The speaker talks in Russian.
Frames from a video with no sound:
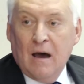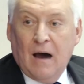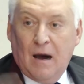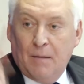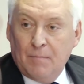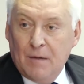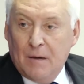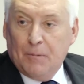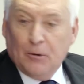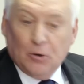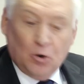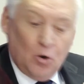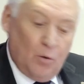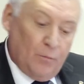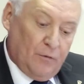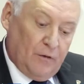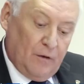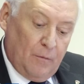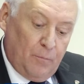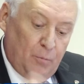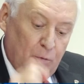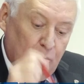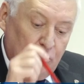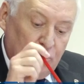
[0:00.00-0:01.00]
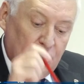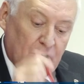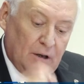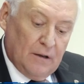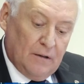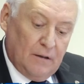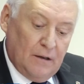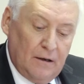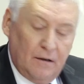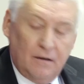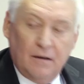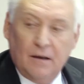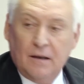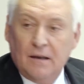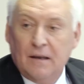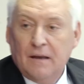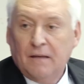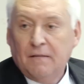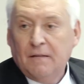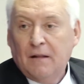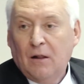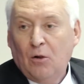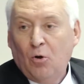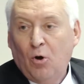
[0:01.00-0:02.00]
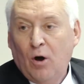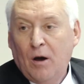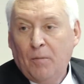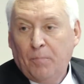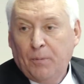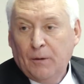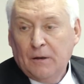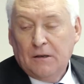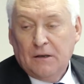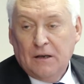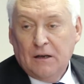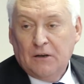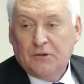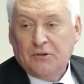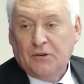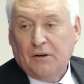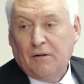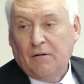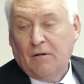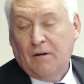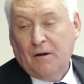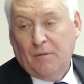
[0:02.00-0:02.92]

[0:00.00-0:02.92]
А мы потом за бюджетные деньги налогоплательщиков